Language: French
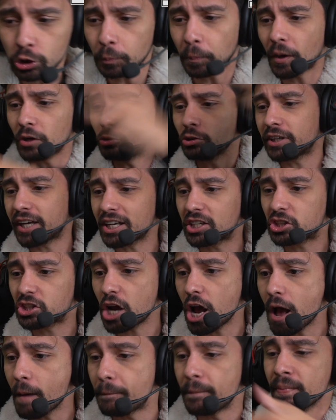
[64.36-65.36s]
tu prends du
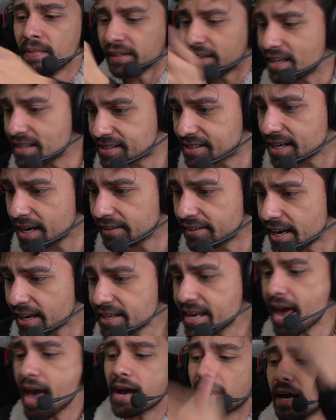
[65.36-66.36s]
ketchup Qu'est-ce qu'il y a
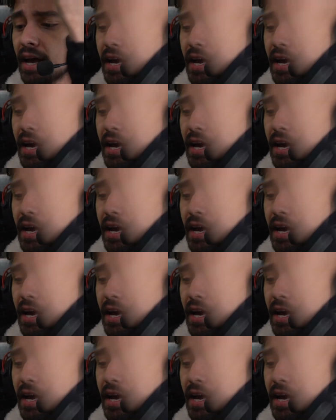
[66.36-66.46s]
derrière